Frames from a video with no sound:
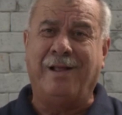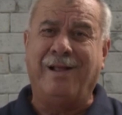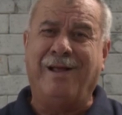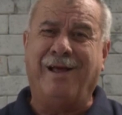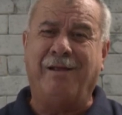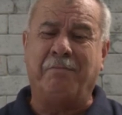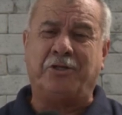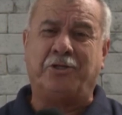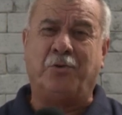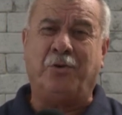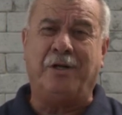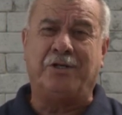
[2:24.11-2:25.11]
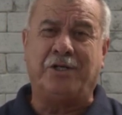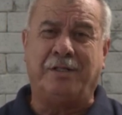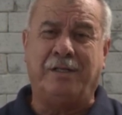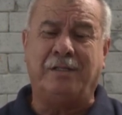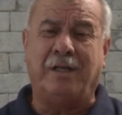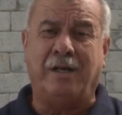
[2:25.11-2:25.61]
نعم المشروع صحيح.
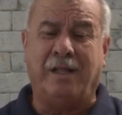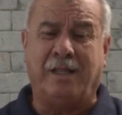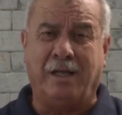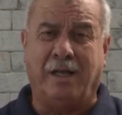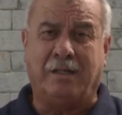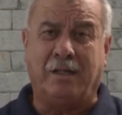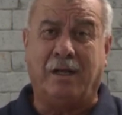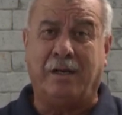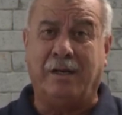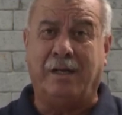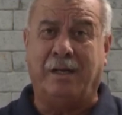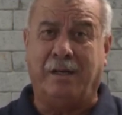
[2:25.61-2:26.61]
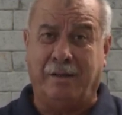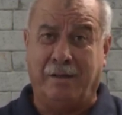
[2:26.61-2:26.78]
الجديد الذي أطلقناه